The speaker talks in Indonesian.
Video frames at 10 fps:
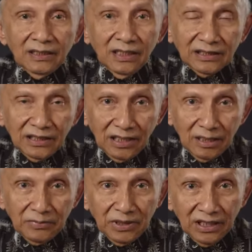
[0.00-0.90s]
yang ada di
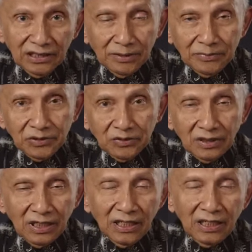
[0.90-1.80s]
kabinet tapi
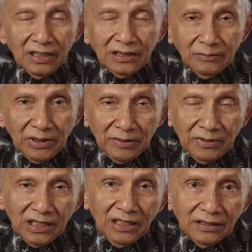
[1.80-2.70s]
juga di
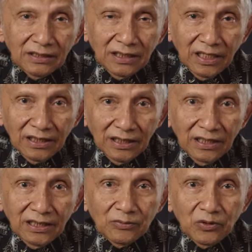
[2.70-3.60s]
mana-mana di
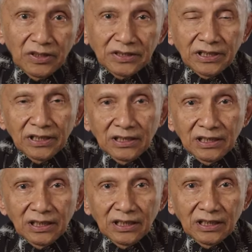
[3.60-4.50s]
TNI, di polisi,
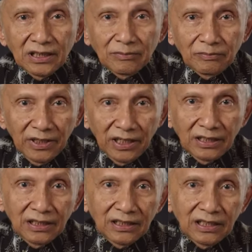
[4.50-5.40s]
di
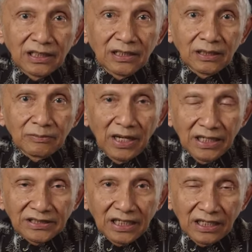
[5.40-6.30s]
BIN, di
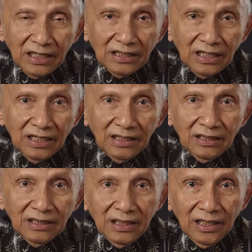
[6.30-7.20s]
BAIS dan lain-lain